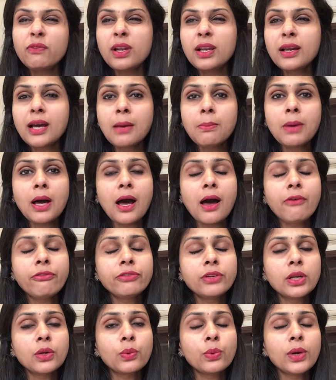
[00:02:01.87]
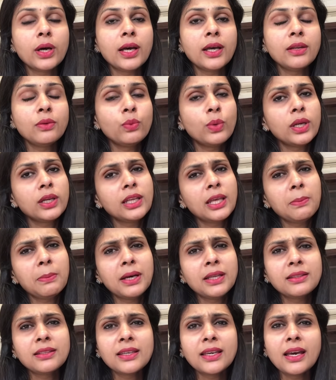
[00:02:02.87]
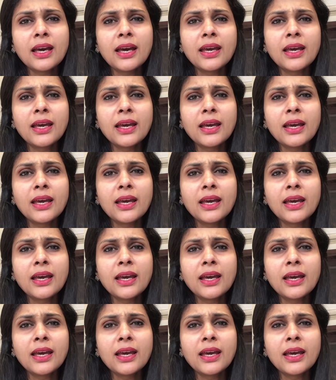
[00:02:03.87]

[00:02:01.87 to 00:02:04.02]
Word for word: विल कम आफ्टर वन वन के बाद क्या